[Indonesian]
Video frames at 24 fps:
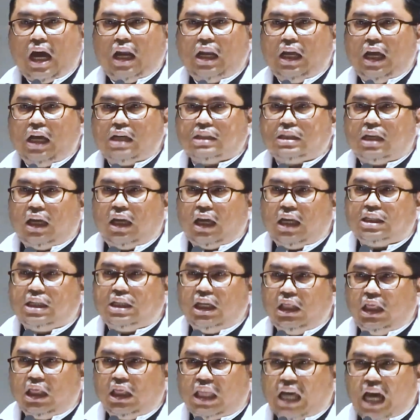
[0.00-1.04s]
ada yang saya
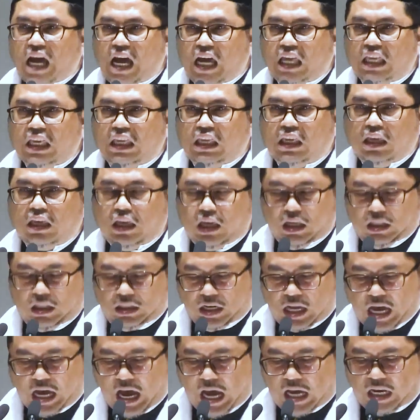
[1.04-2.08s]
cintai,
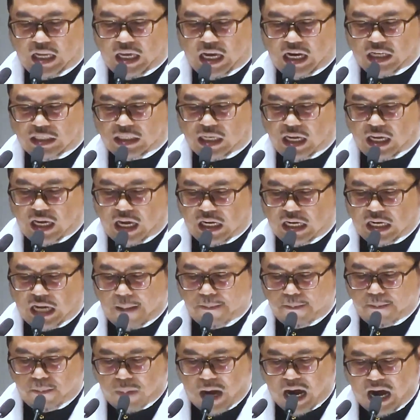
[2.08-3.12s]
tidak ada yang saya
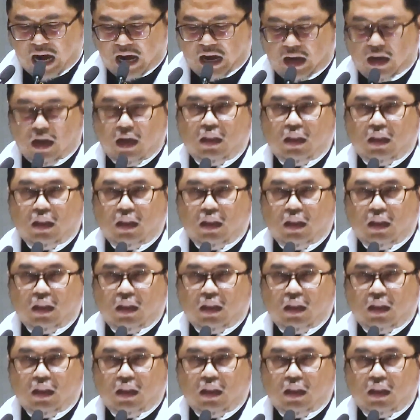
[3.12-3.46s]
damba,